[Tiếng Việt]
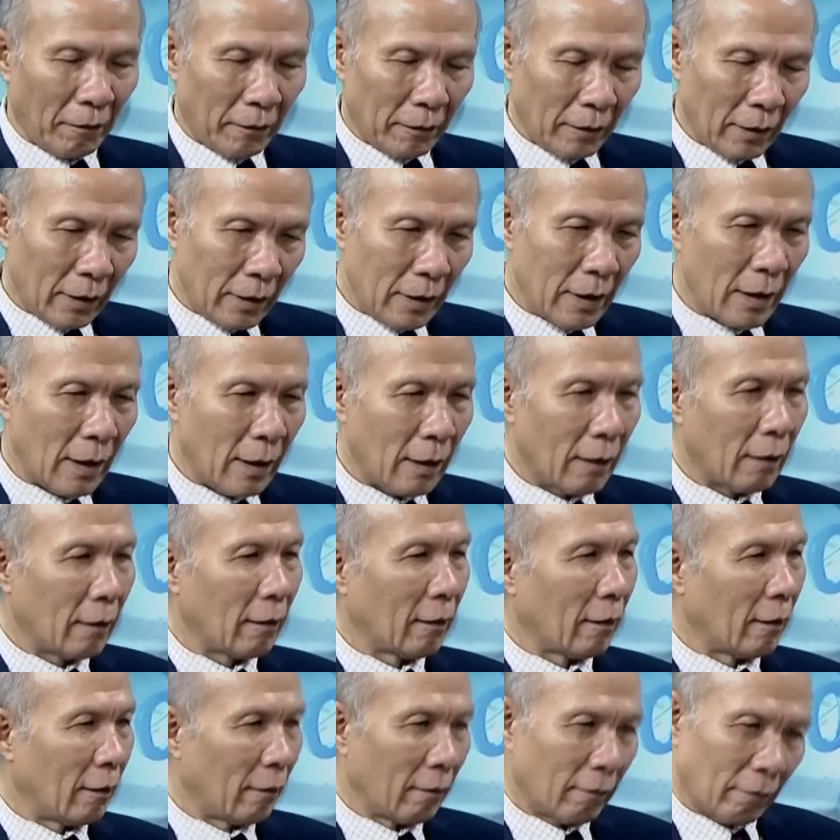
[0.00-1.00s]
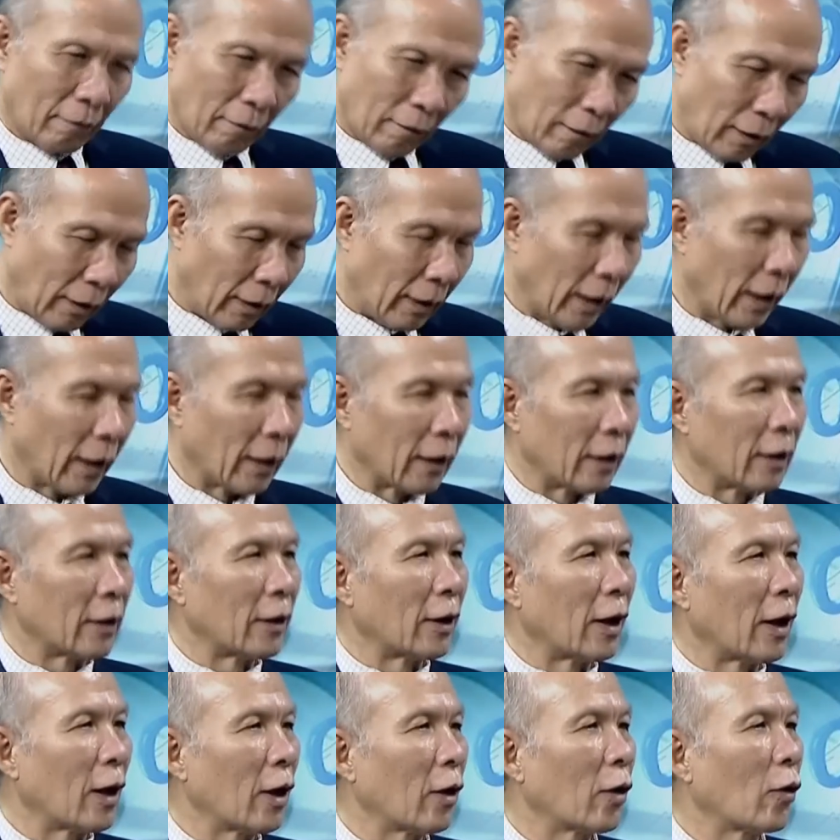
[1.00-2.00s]
Đương nhiên nền kinh
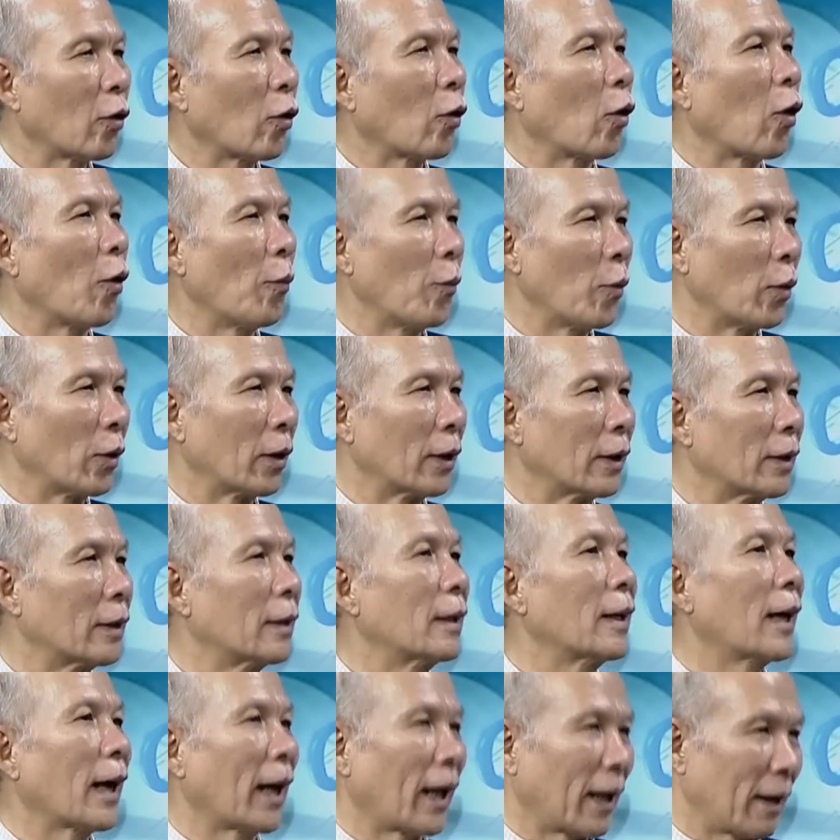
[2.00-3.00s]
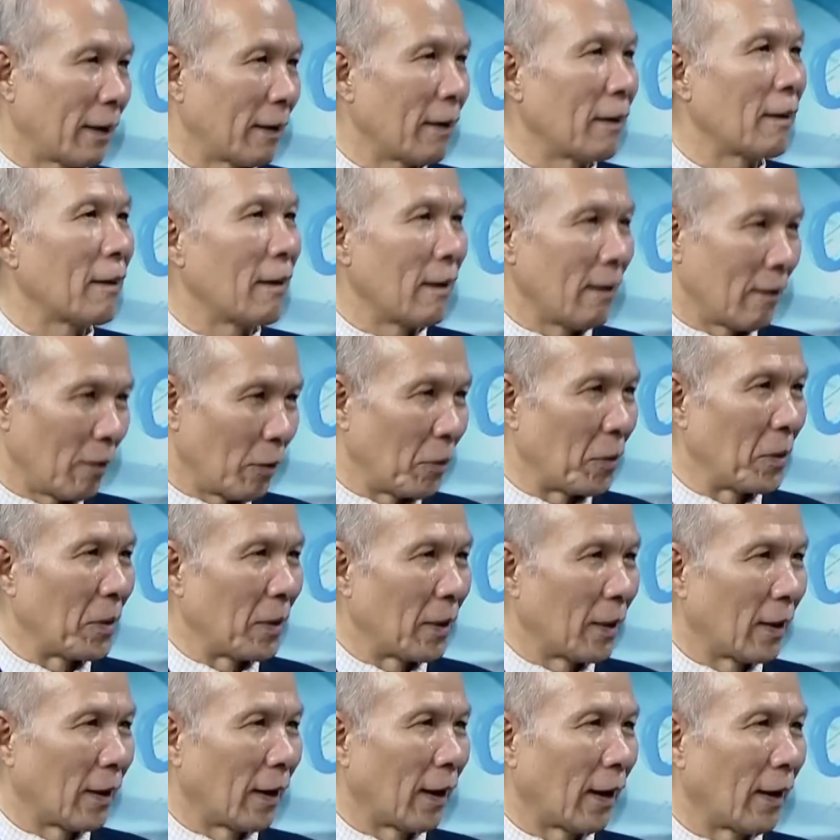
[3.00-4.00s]
tế nó có một cái giới hạn nhất định thôi,
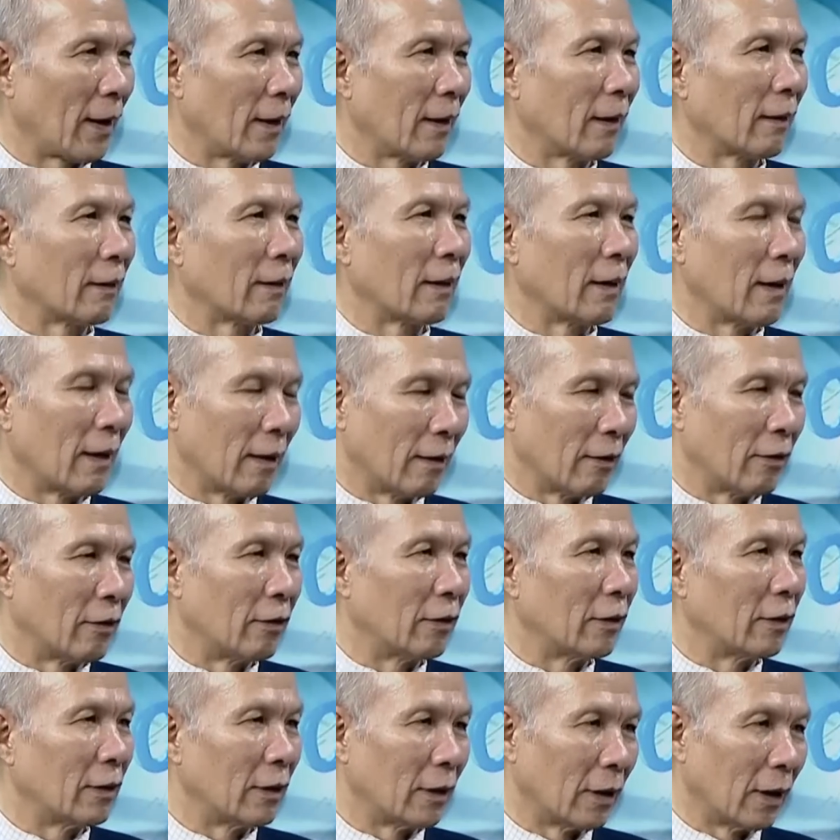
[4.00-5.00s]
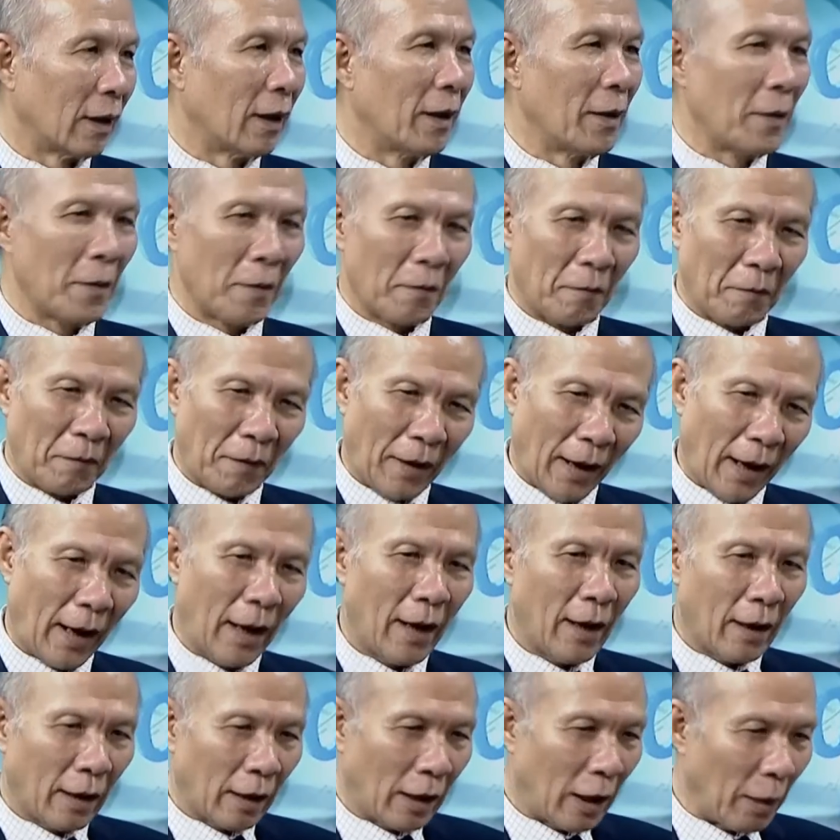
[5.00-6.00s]
cái lượng tiền dư thừa, và
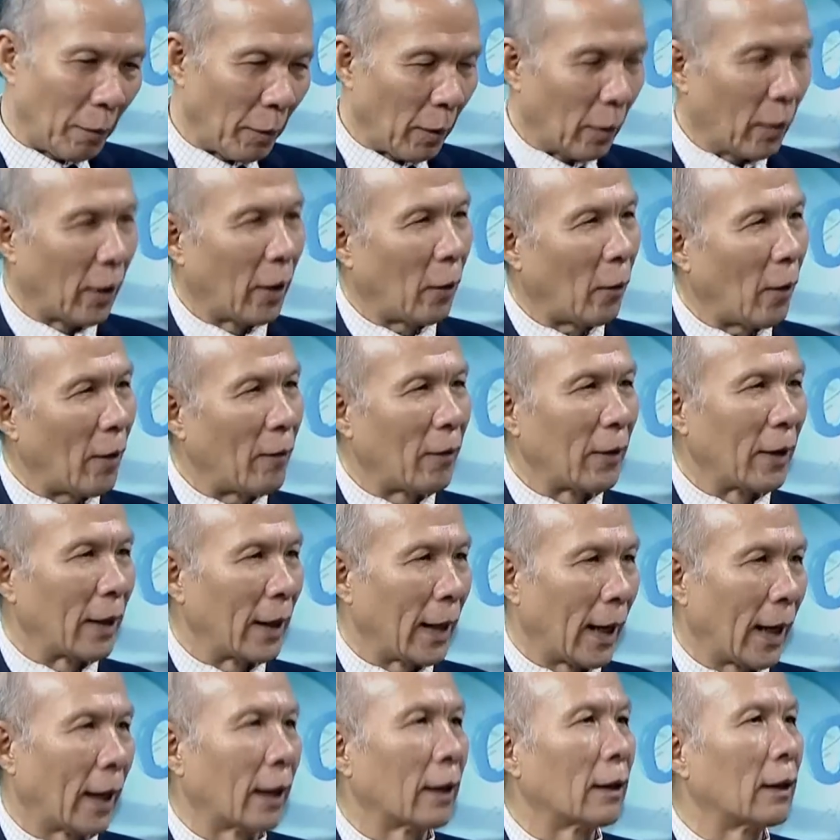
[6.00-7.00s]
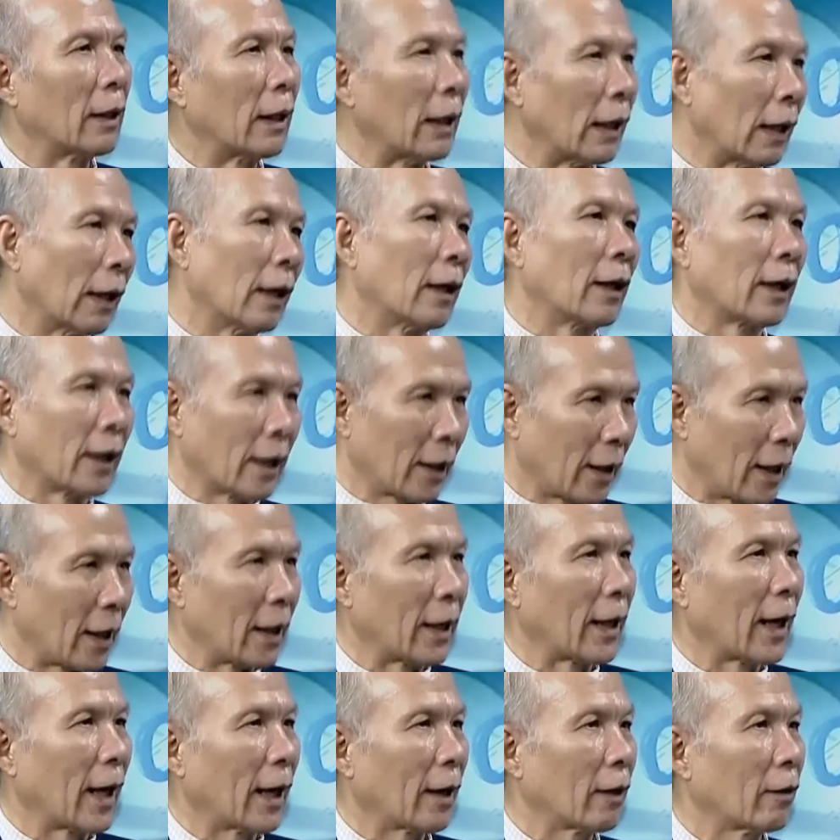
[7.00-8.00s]
khi mà nó đã quay vào ngân hàng thì ở các kênh
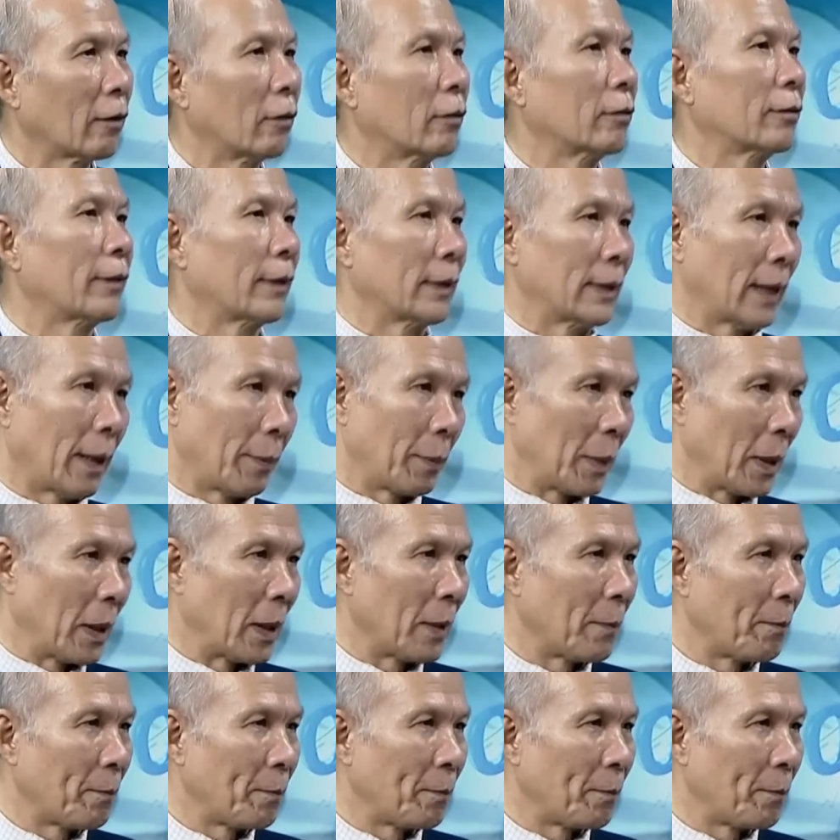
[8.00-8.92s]
khác nó sẽ giảm đi.